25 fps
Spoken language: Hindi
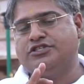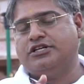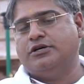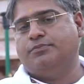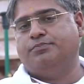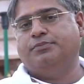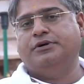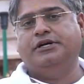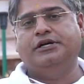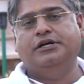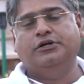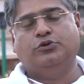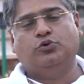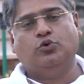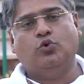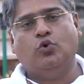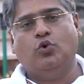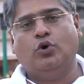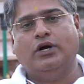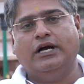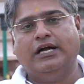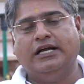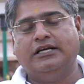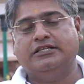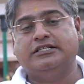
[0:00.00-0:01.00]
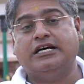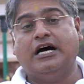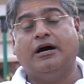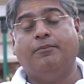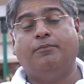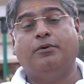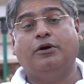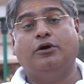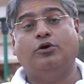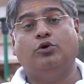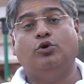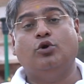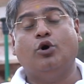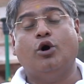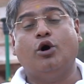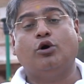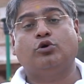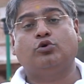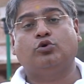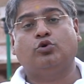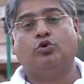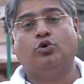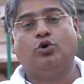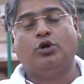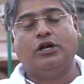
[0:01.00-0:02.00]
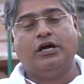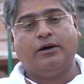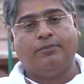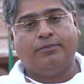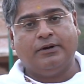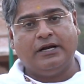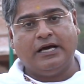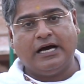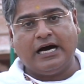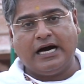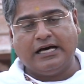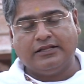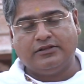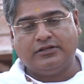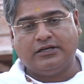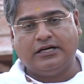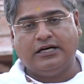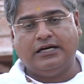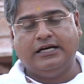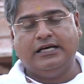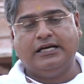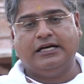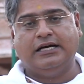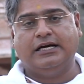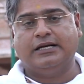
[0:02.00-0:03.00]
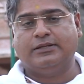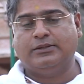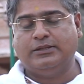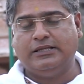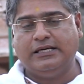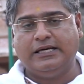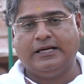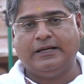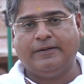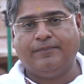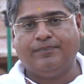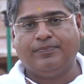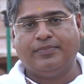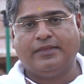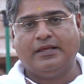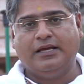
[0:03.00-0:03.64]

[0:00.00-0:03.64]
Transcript: से पीड़ित हो गए हैं जहाँ पर डॉक्टरों ने अपने हाथ खड़े कर दिए हैं